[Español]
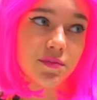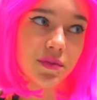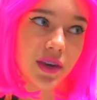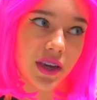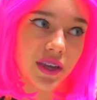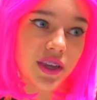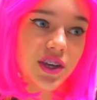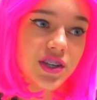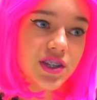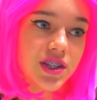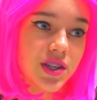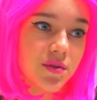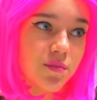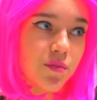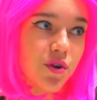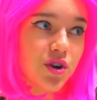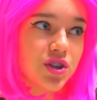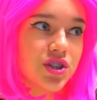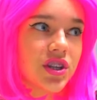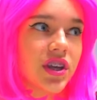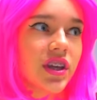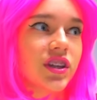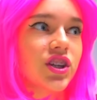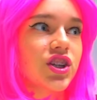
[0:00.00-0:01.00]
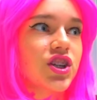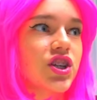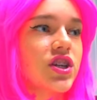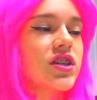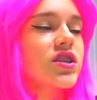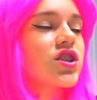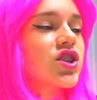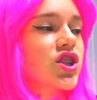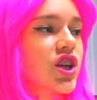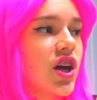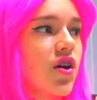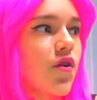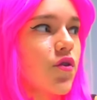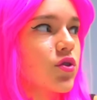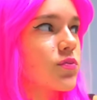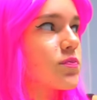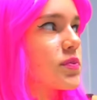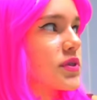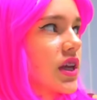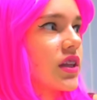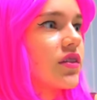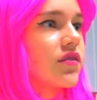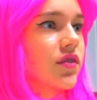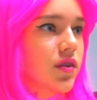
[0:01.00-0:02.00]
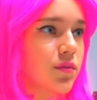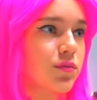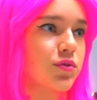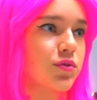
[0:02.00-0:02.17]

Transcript: supuesto, Dima. Incluso dejaré que tus